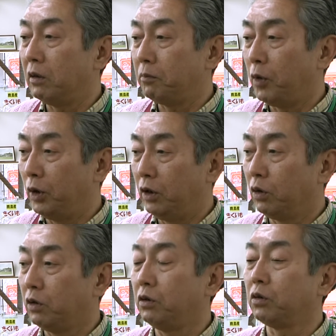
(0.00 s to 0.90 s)
ポイントっ
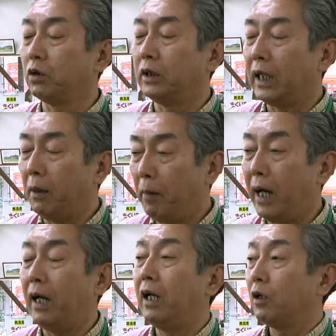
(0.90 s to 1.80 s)
ていうことになれば
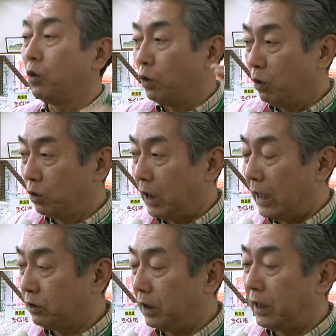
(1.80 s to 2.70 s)
ここを
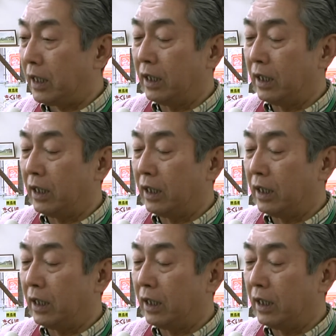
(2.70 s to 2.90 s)
外れて考